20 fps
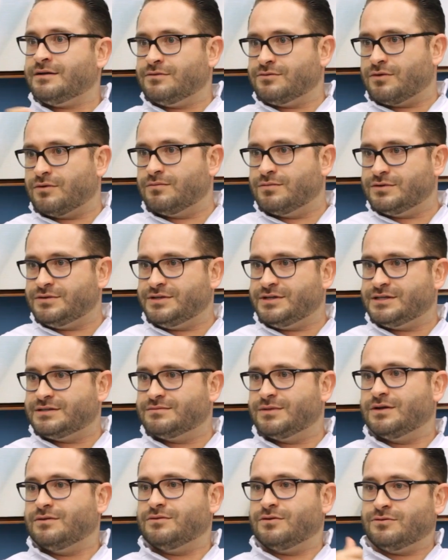que eu não tô com
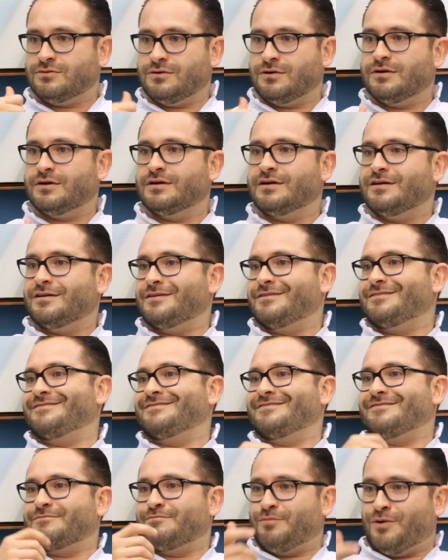bruxismo? Doutor,
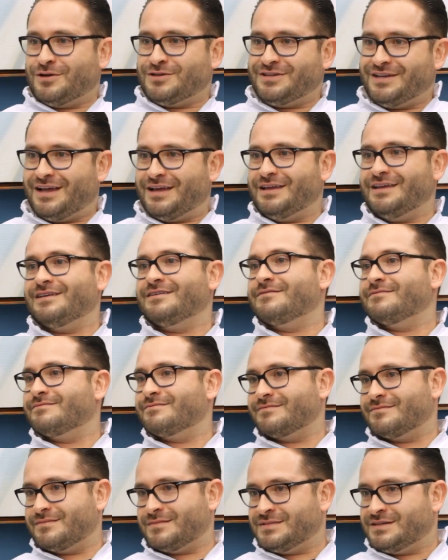posso ir aí?
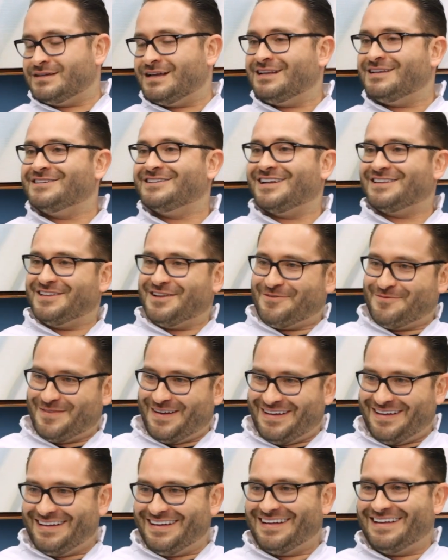ele já deu uma